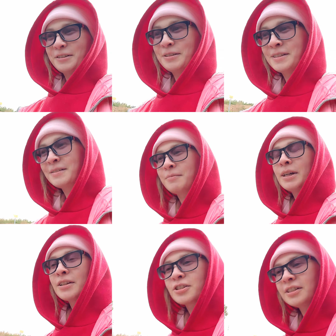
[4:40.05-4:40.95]
То есть
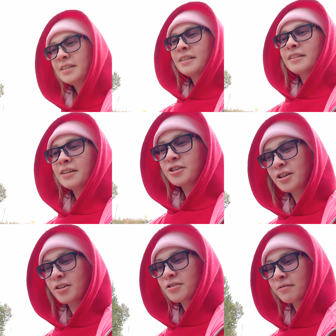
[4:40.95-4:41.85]
моя жизнь, она
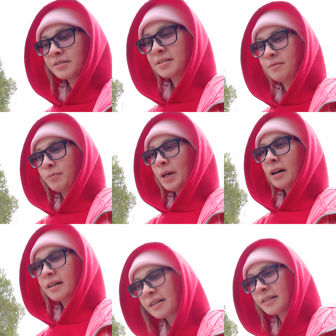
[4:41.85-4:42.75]
очерчивалась
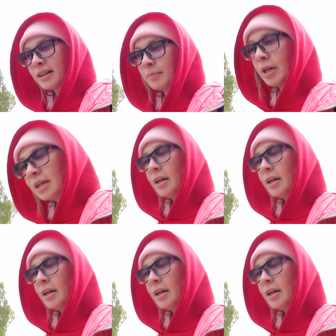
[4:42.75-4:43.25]
двумя городами.